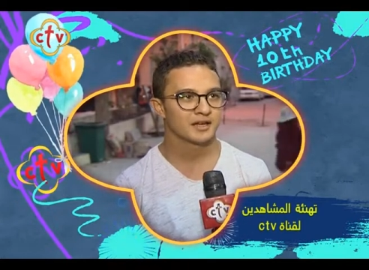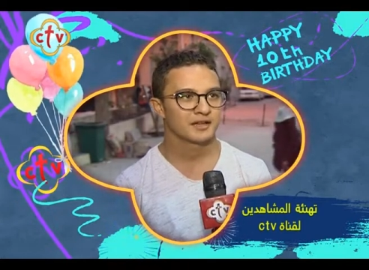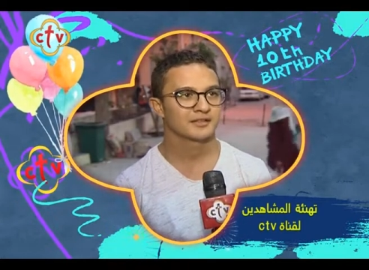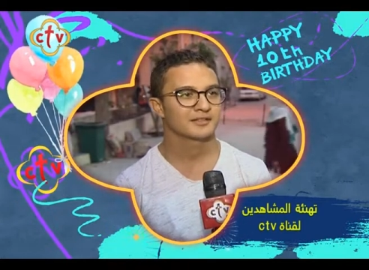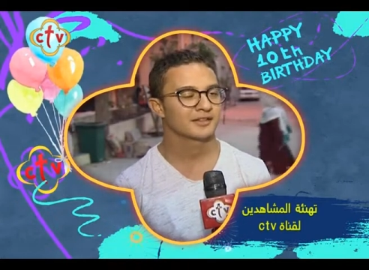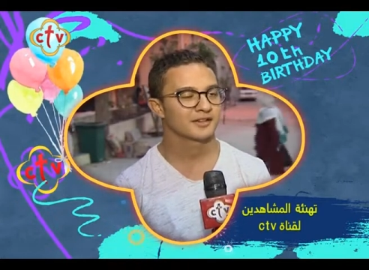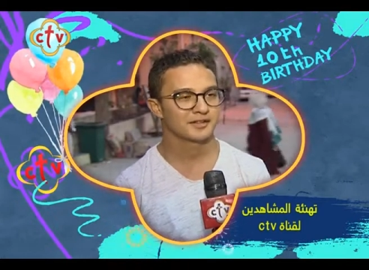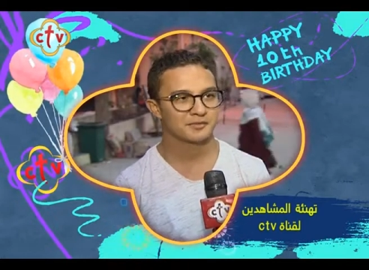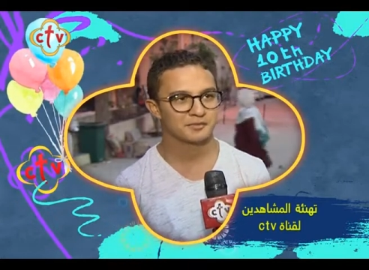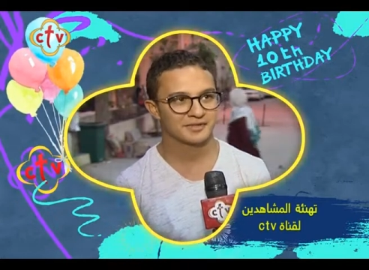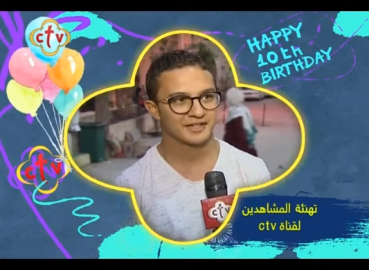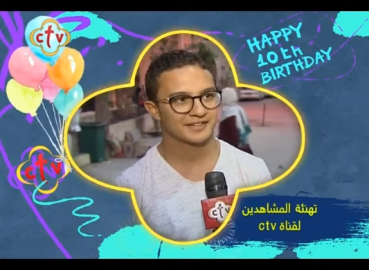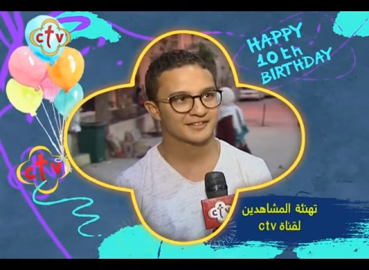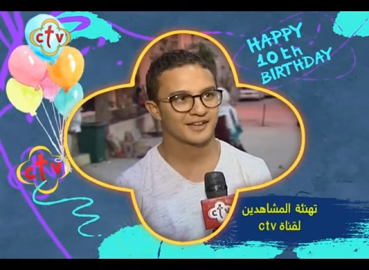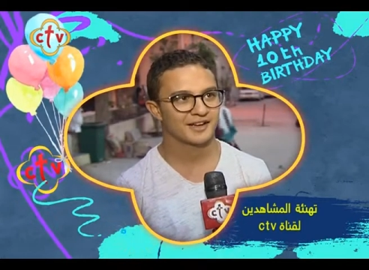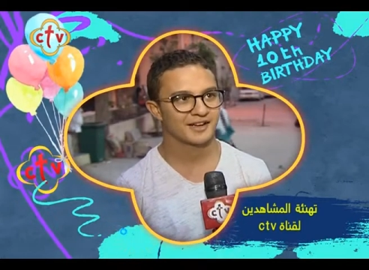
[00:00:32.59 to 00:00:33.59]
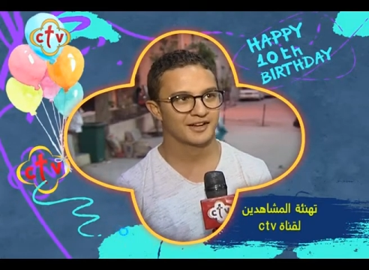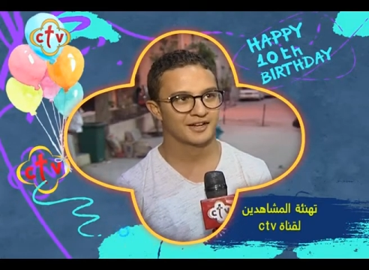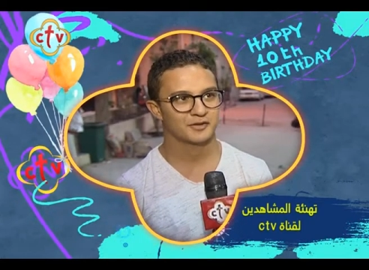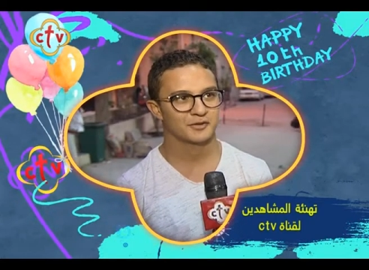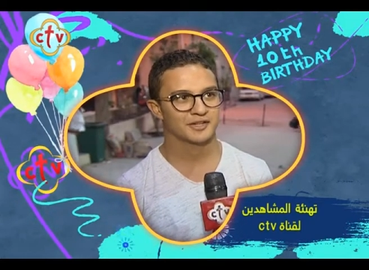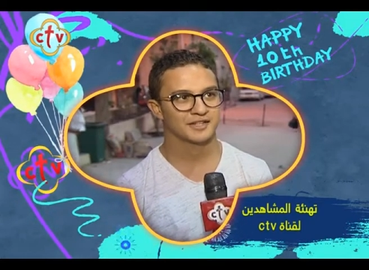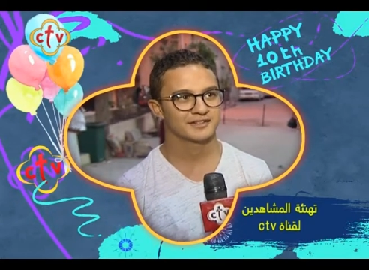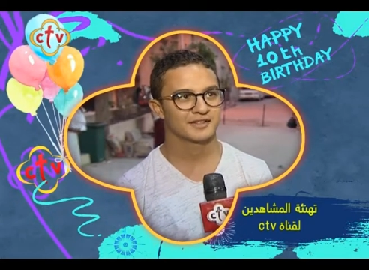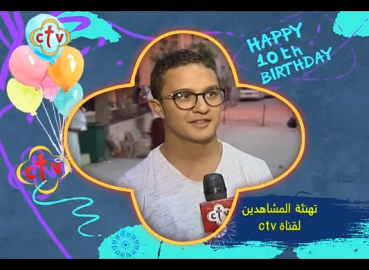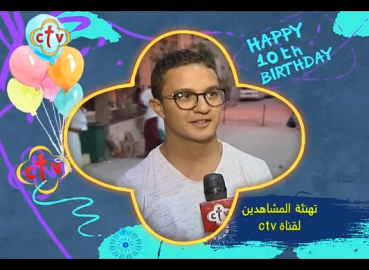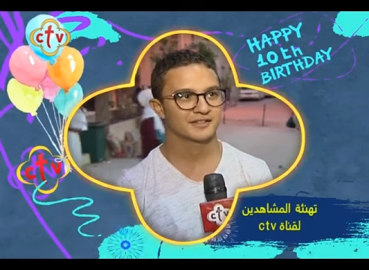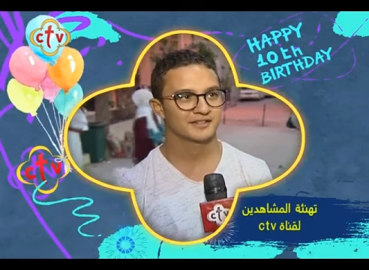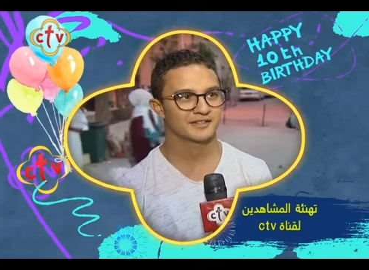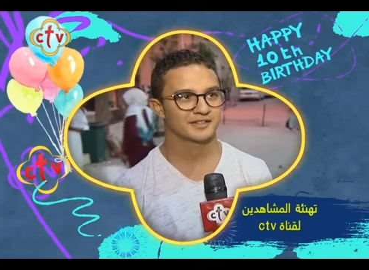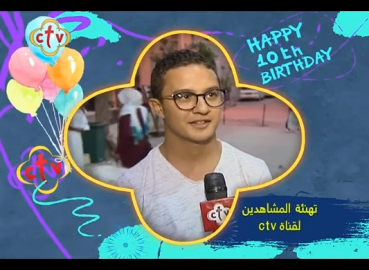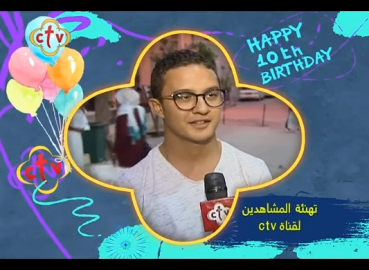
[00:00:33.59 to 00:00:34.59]
الترانيم بتاعتها حلوه
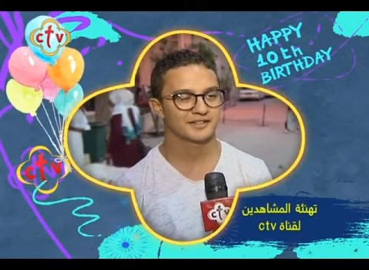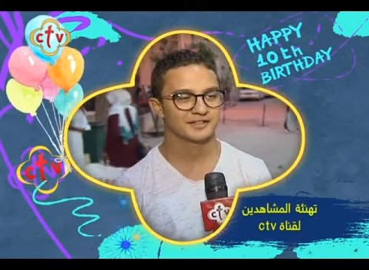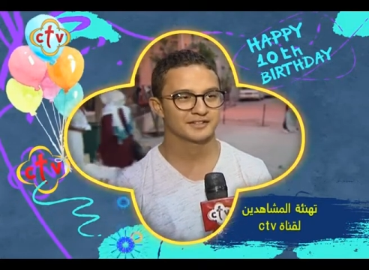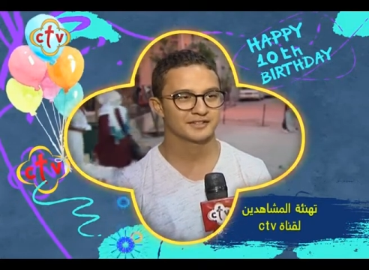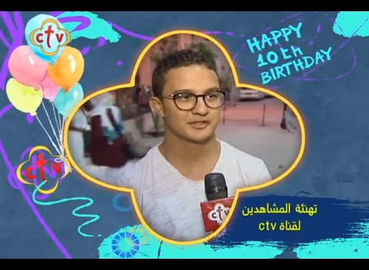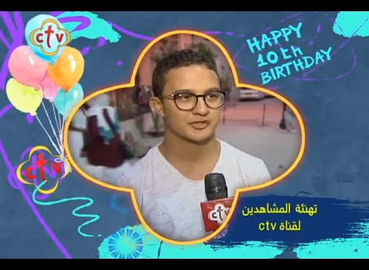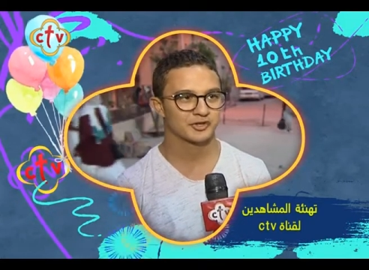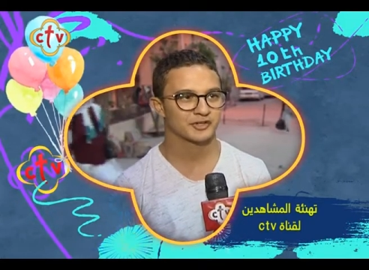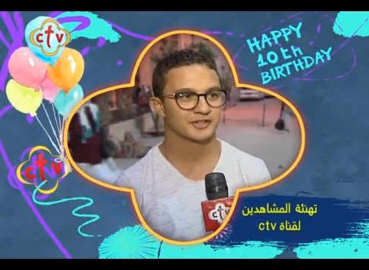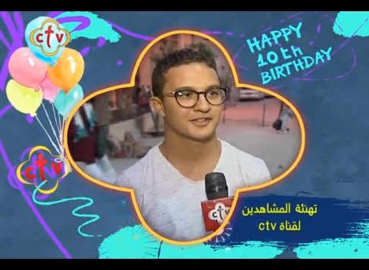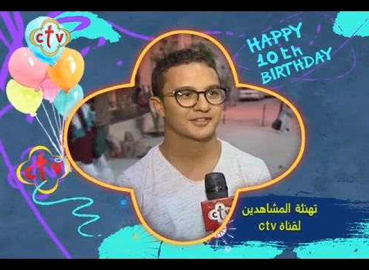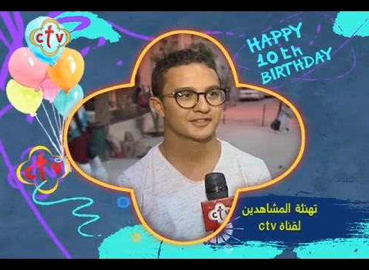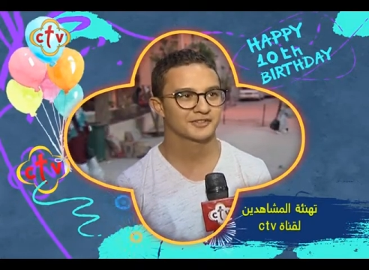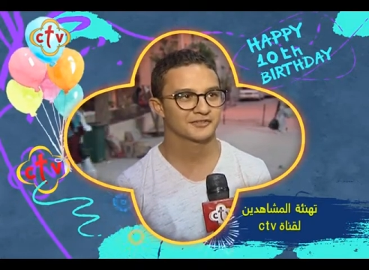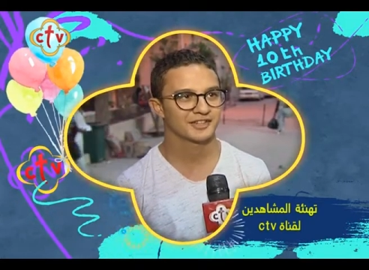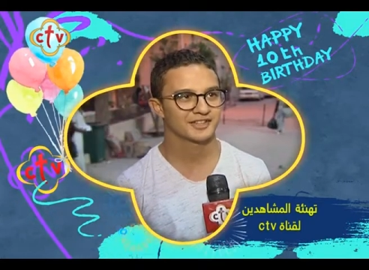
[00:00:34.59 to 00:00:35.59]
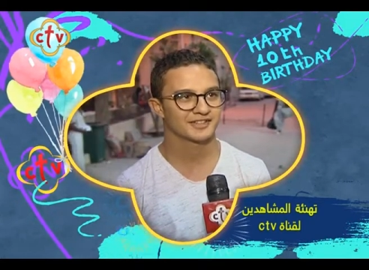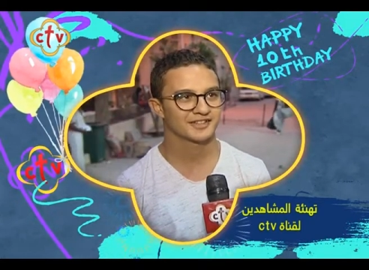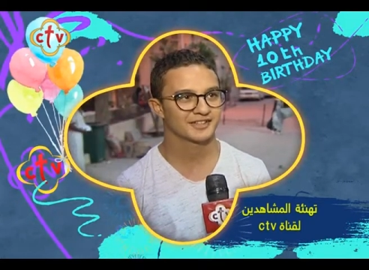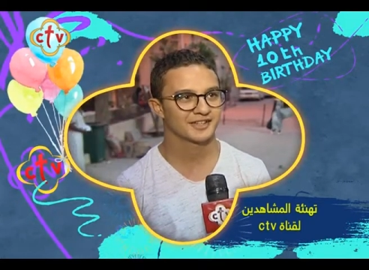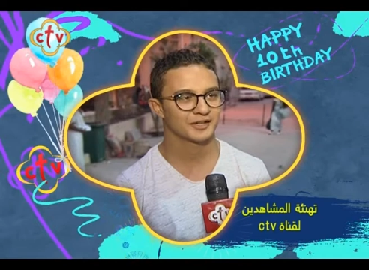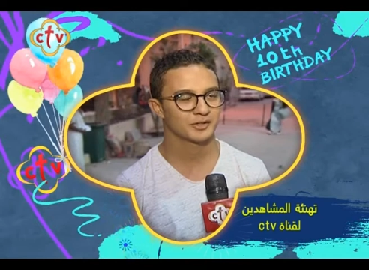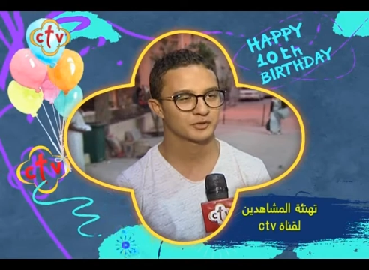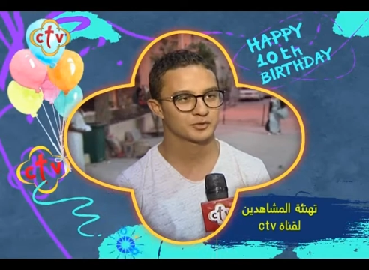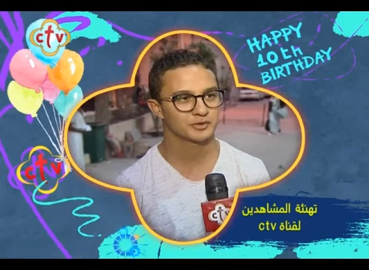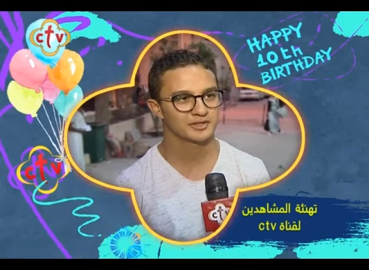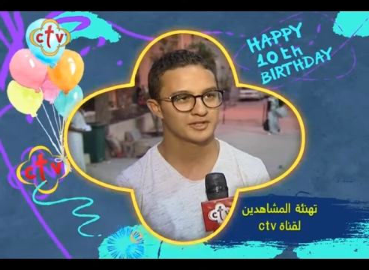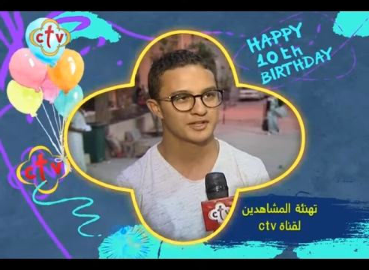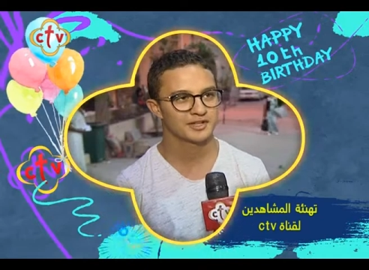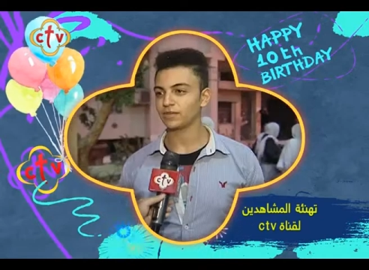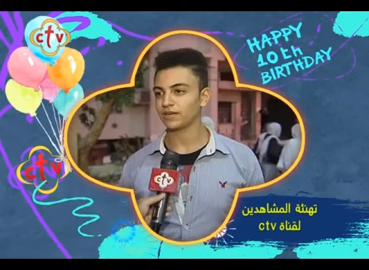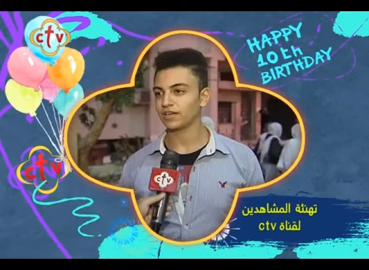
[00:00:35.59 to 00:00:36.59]
جدا آه، ان شاء الله تفضل كده على طول
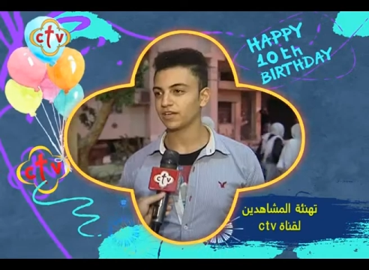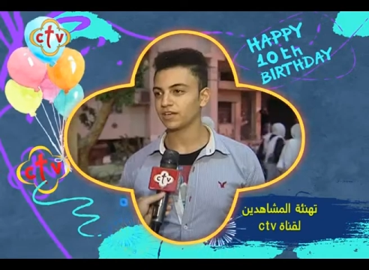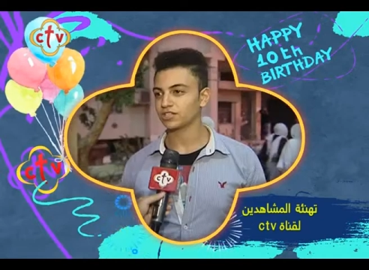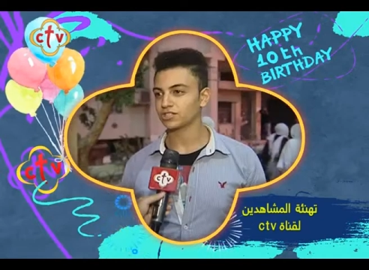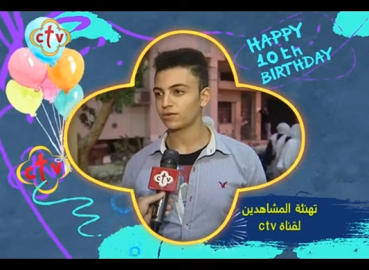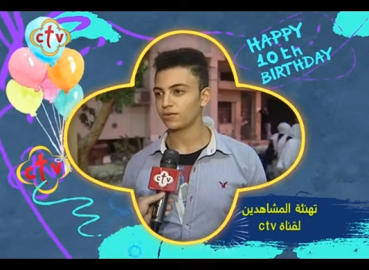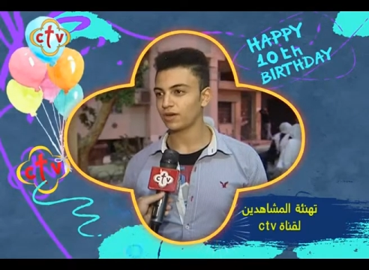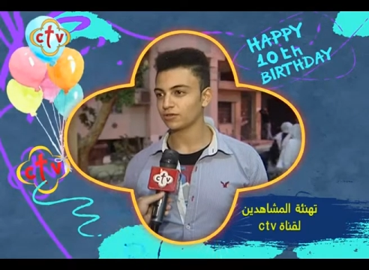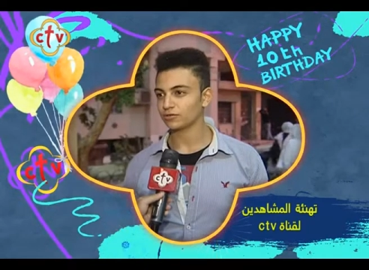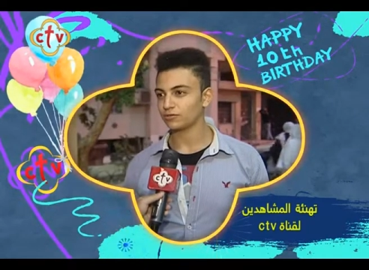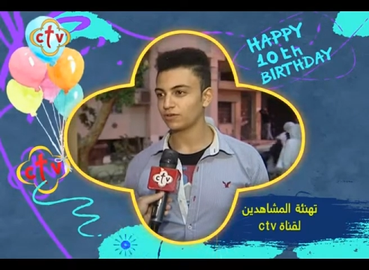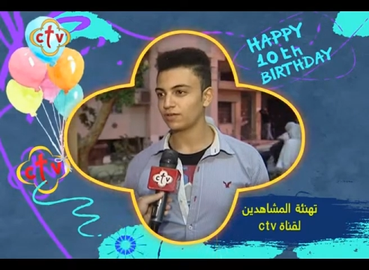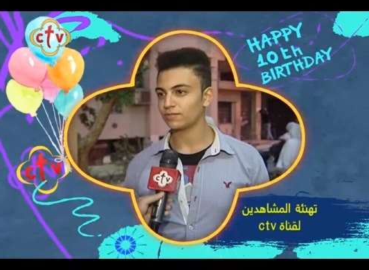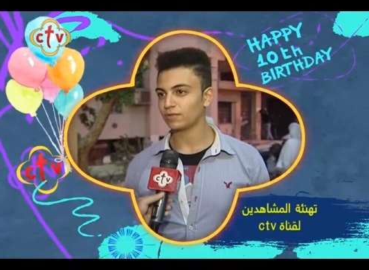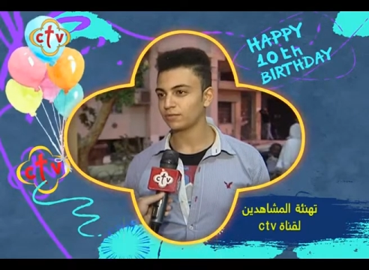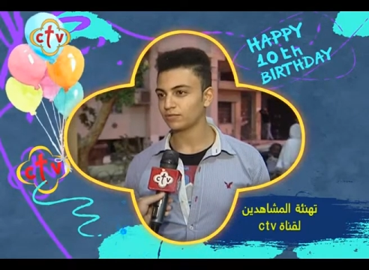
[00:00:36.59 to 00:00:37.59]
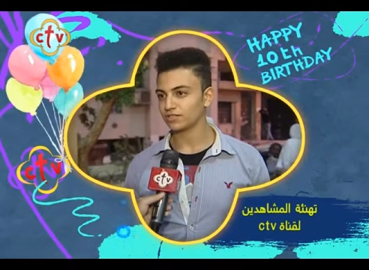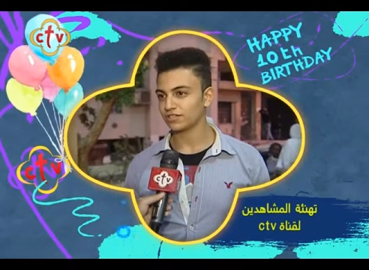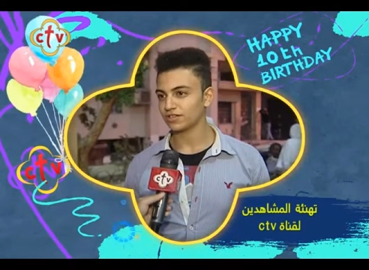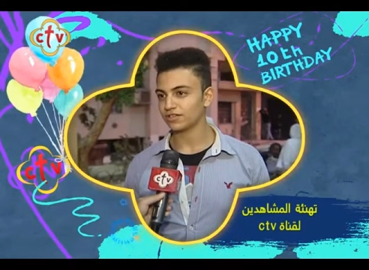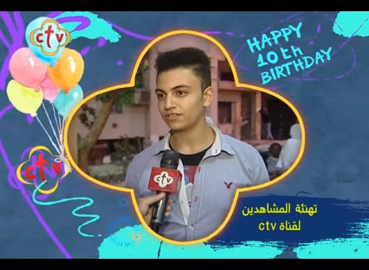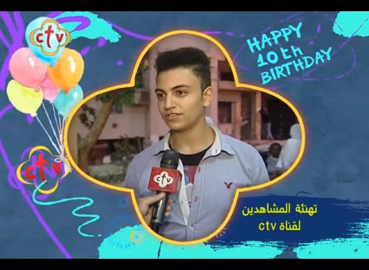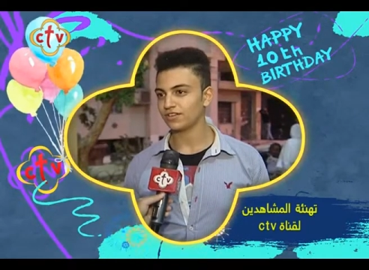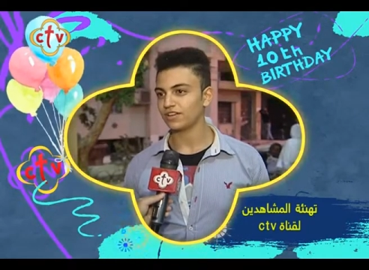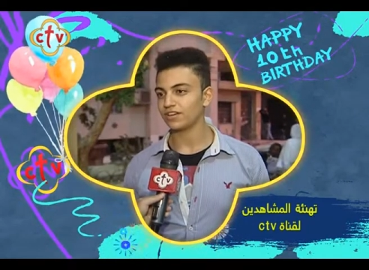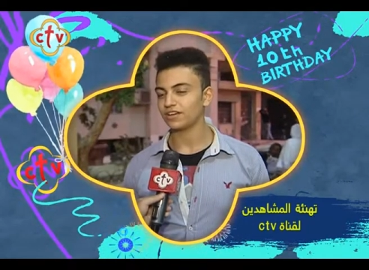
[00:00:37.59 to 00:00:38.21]
برنامج شباب على طول اما بموسى